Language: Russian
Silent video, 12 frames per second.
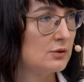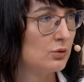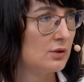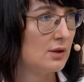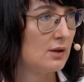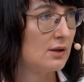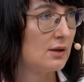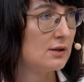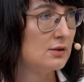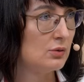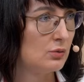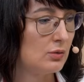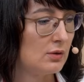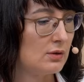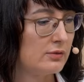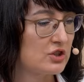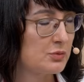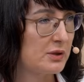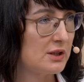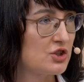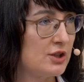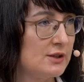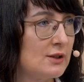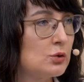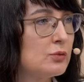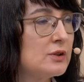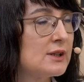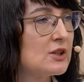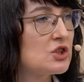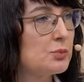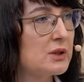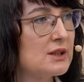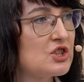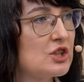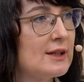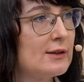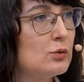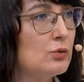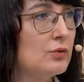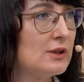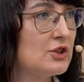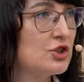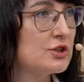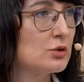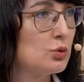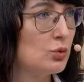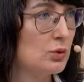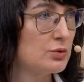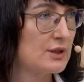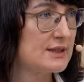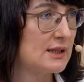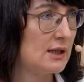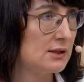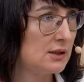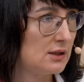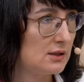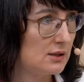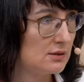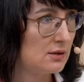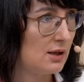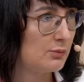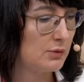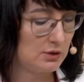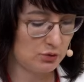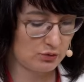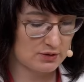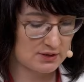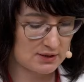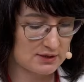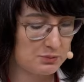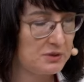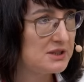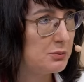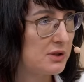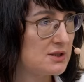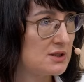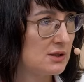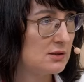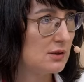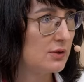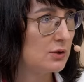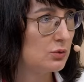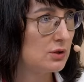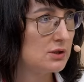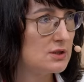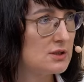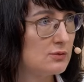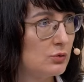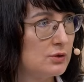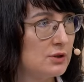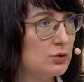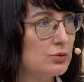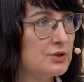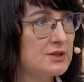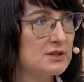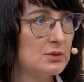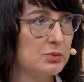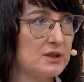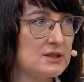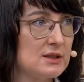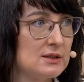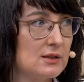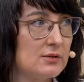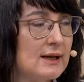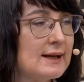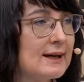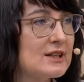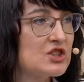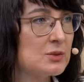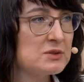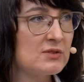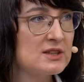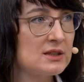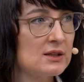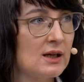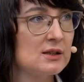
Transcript: э, только одно а, ваше предложение, но вы также предложили и увеличить долю социальной рекламы, то есть с 5%, которые есть сегодня, до 10%. А с чем связана такая